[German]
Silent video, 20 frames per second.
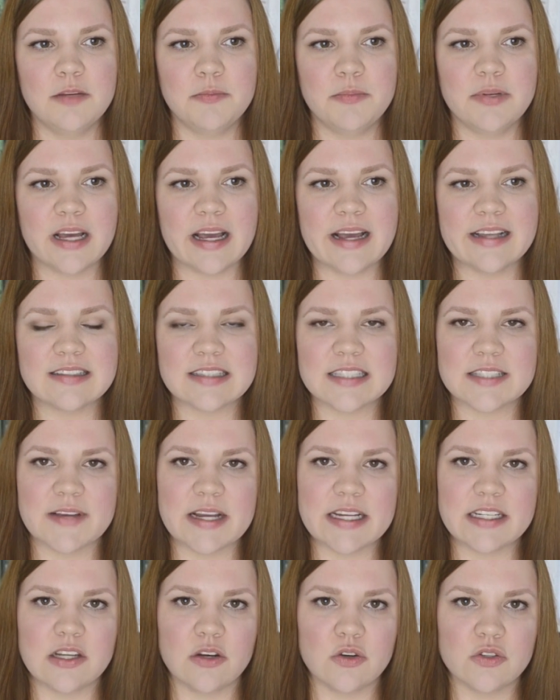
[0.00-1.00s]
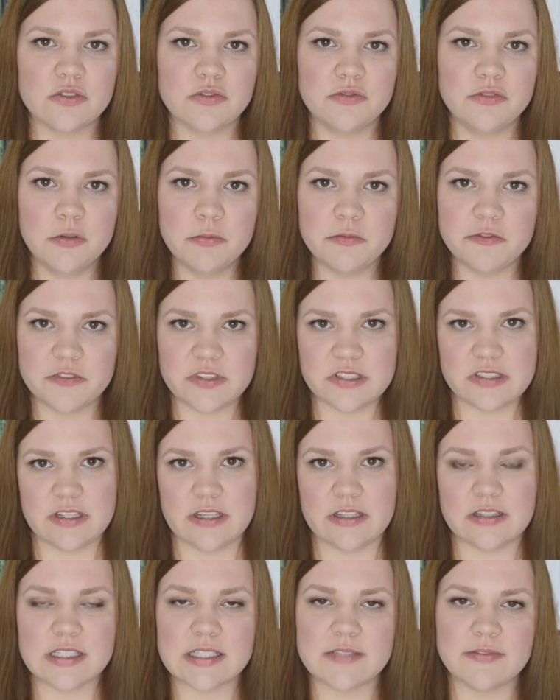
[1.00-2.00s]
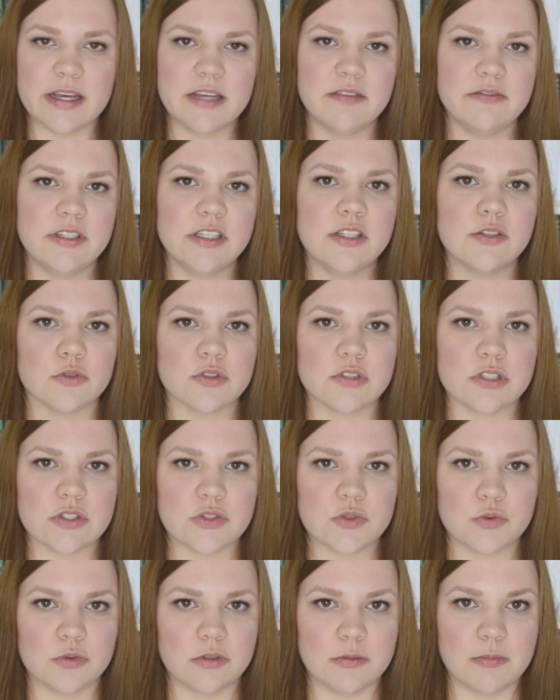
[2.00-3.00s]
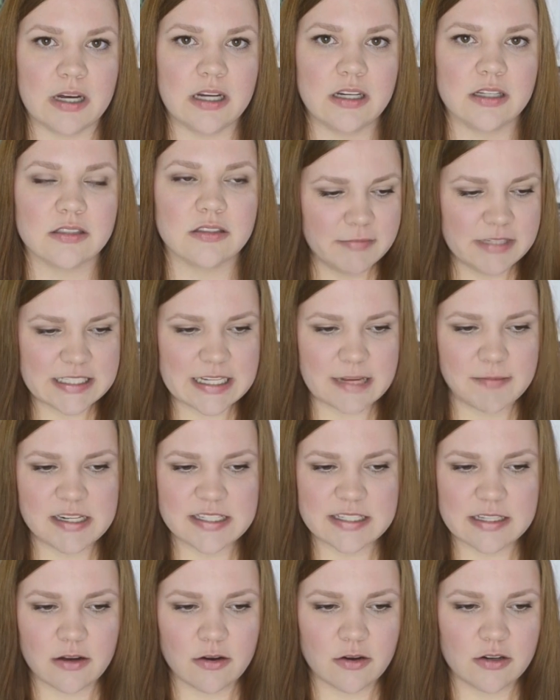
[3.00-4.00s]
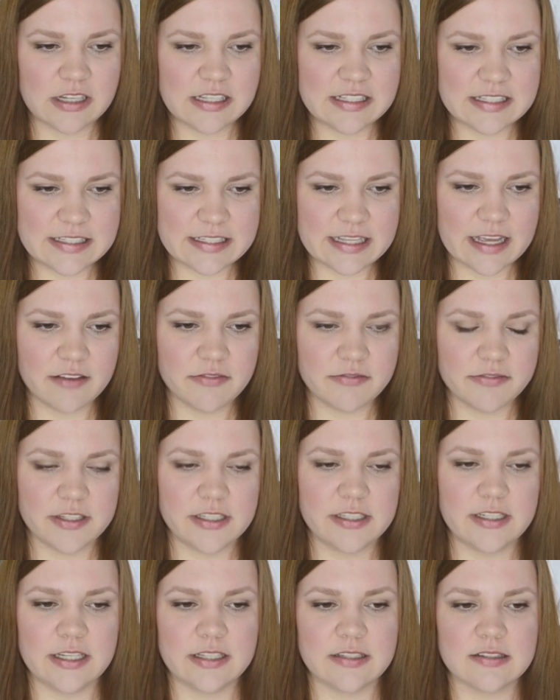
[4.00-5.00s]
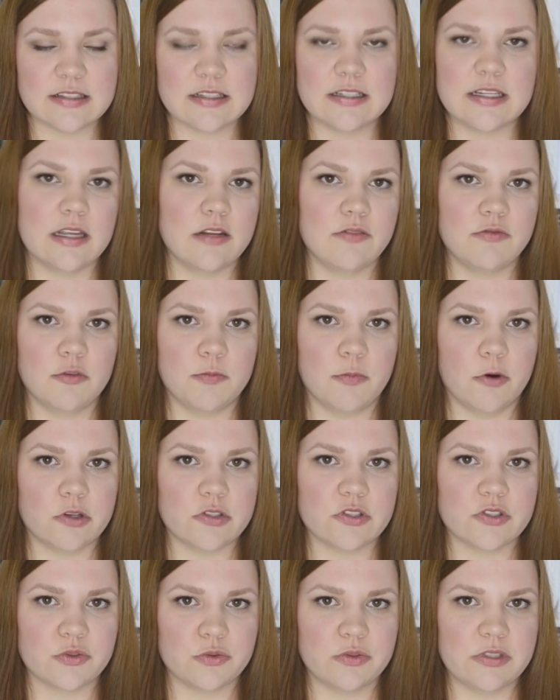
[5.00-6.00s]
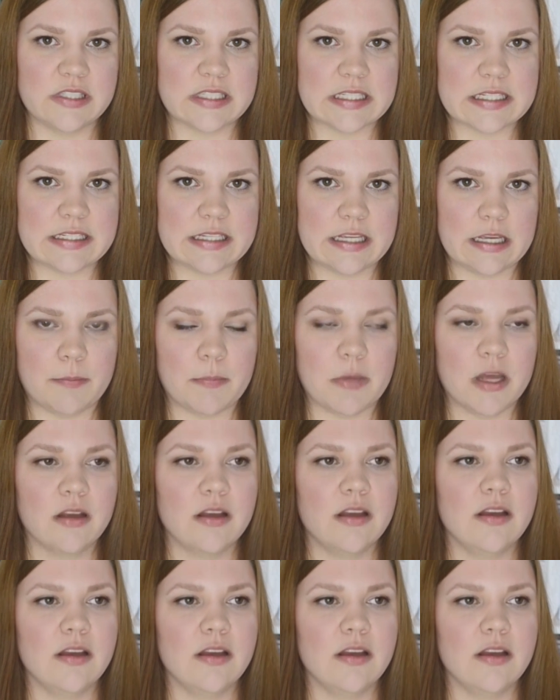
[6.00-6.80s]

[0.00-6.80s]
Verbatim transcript: bereits 2015 zwei Videos dazu gemacht, mit damals auch sehr vielen Links in der Infobox zu diesen Themen.